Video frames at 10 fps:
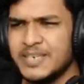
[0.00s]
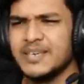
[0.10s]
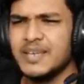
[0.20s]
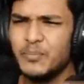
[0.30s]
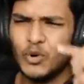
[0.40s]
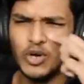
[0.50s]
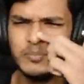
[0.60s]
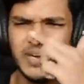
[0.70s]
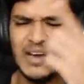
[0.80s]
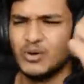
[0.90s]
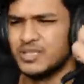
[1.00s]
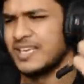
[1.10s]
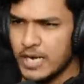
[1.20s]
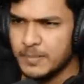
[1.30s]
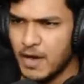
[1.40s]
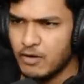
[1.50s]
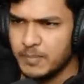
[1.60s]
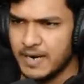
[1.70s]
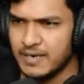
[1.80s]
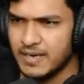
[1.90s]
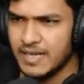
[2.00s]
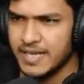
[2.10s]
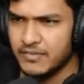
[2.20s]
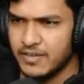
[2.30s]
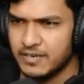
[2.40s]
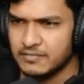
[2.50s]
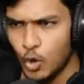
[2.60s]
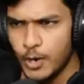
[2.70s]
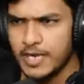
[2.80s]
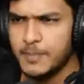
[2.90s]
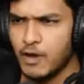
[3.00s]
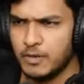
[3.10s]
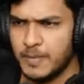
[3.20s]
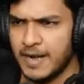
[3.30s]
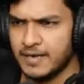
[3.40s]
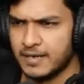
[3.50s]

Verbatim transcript: बट ये बहुत बड़ा होता है ऑयल पावर प्लांट लगाए क्या फिर ऑयल पावर प्लांट